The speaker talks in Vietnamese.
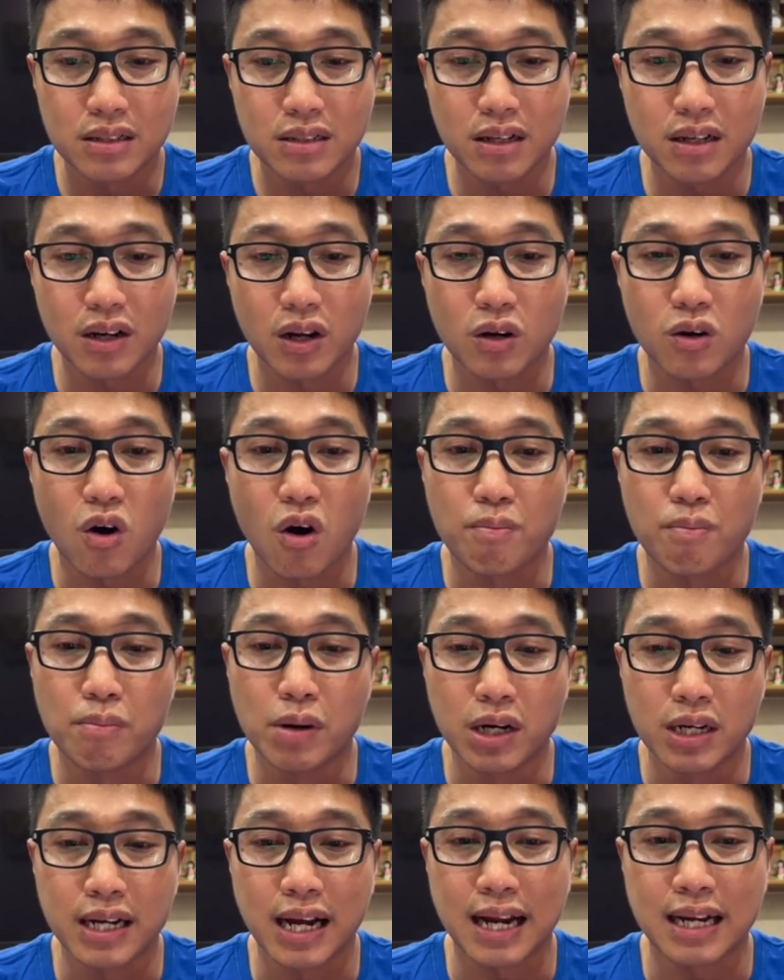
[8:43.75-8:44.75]
tức là còn
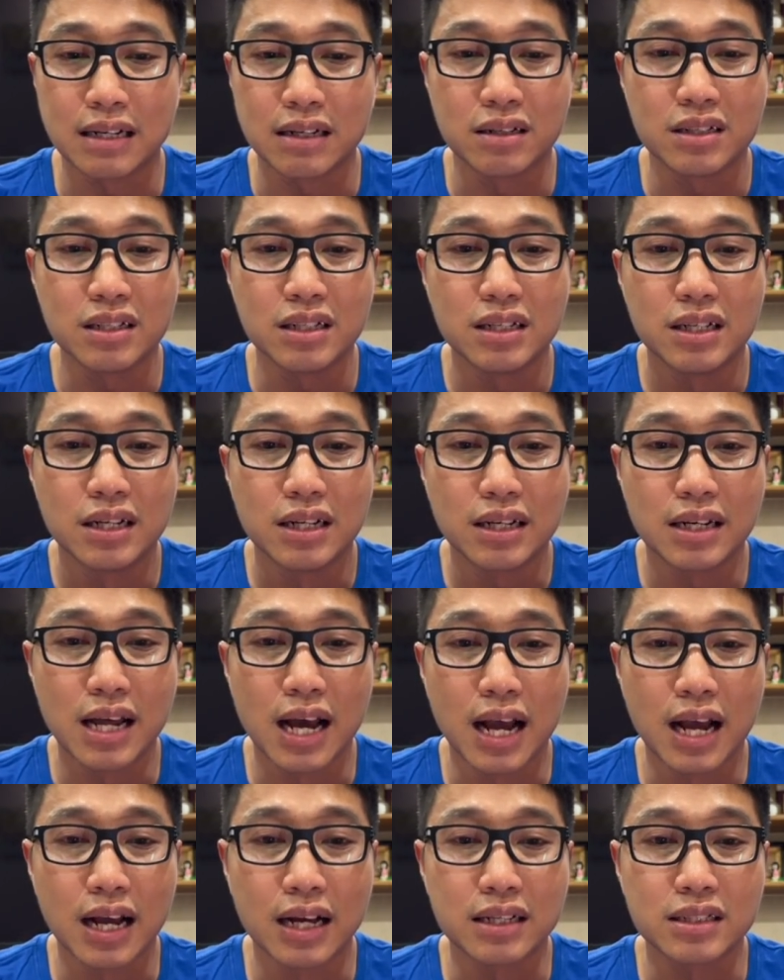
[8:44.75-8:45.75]
mười ngày nữa
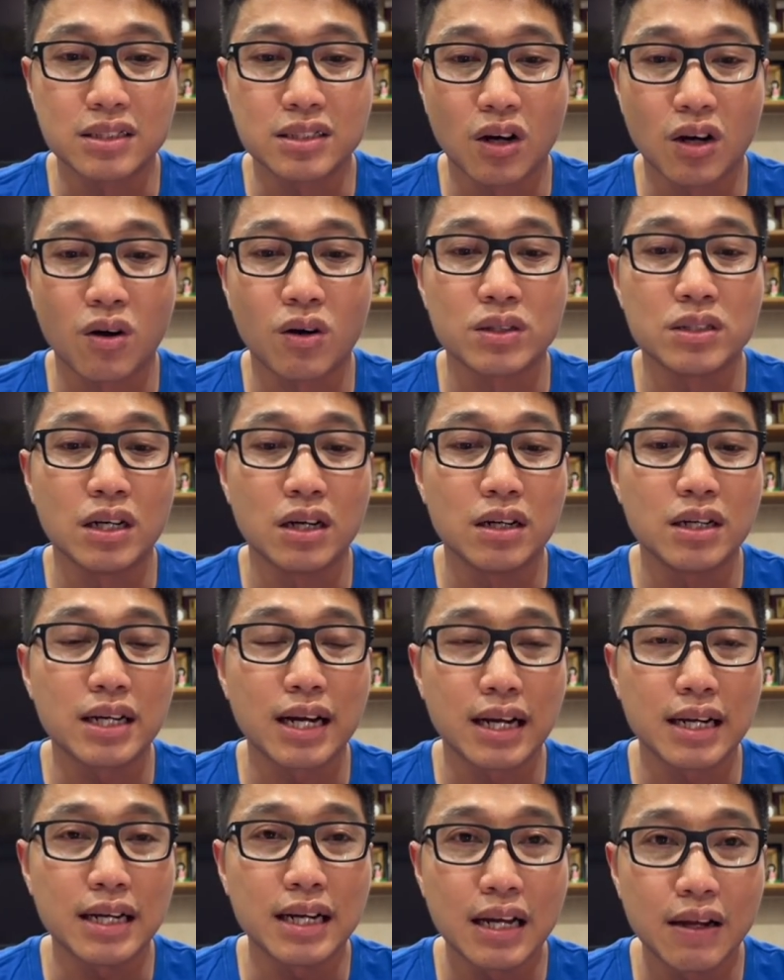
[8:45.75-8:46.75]
để cho những
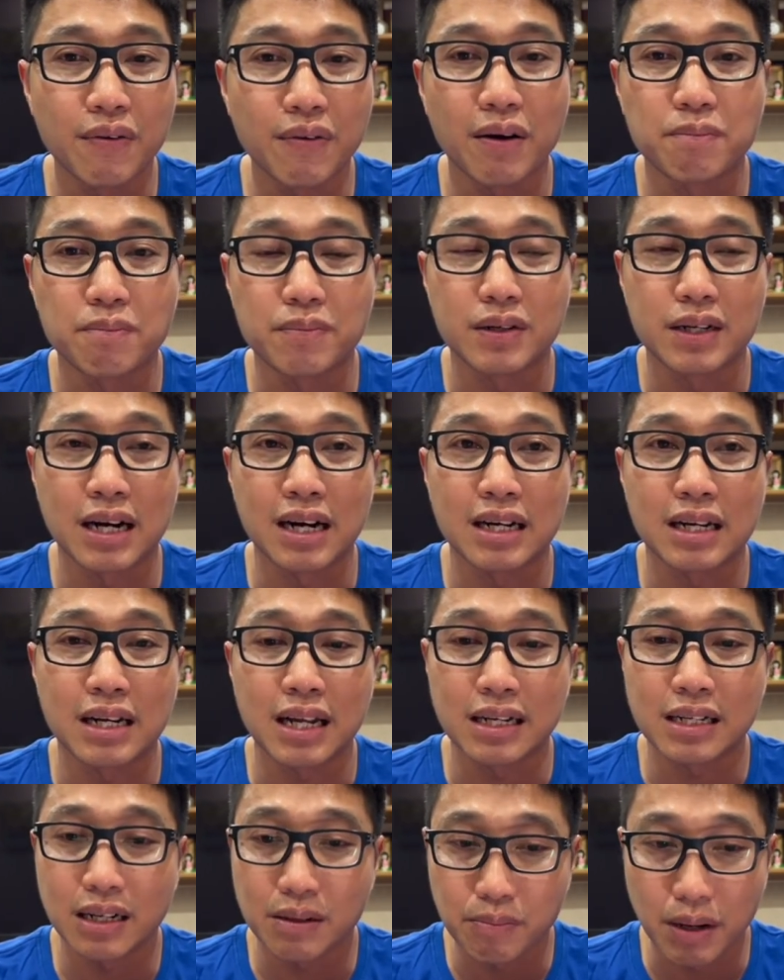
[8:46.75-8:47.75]
cái hy vọng rằng
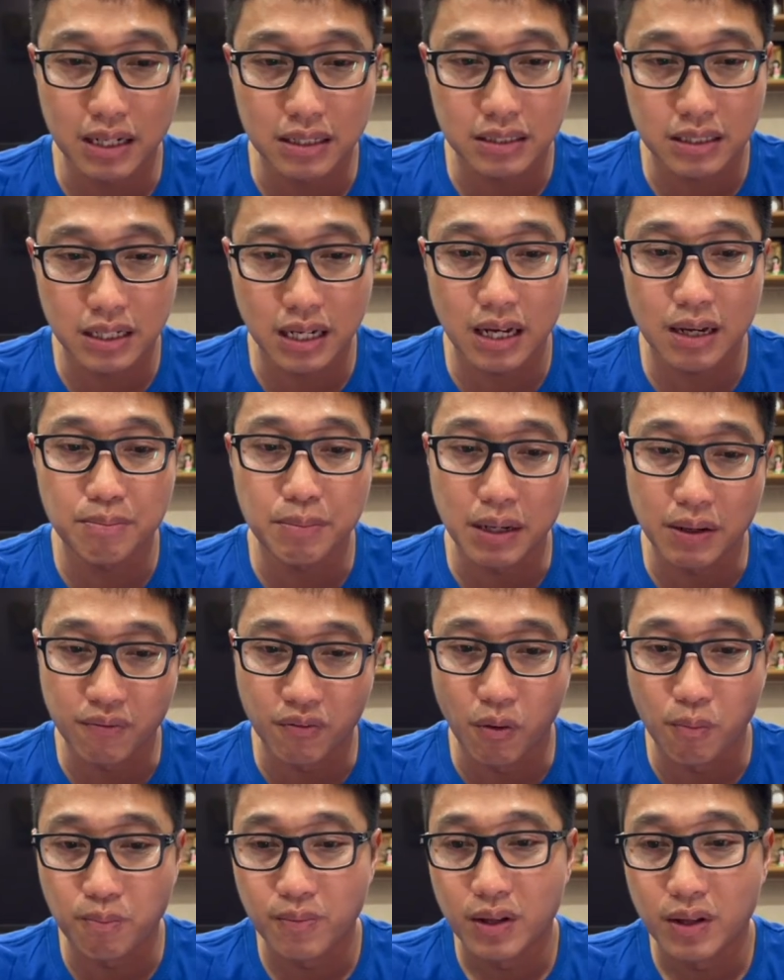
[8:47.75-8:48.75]
là Đình Bắc sẽ bình
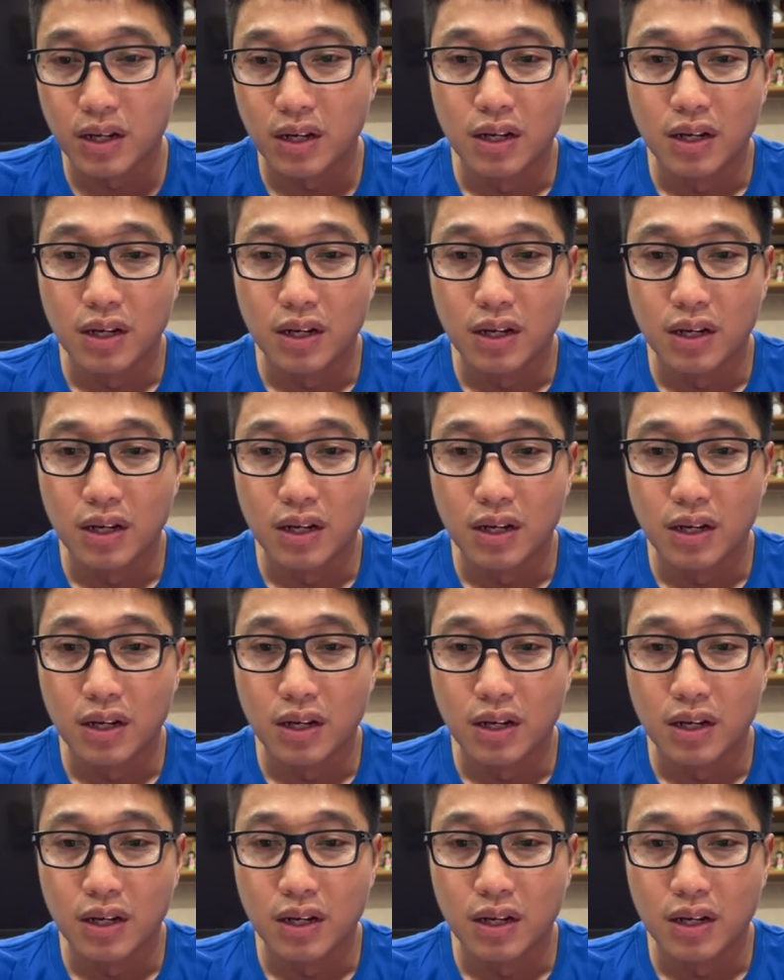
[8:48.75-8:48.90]
phục.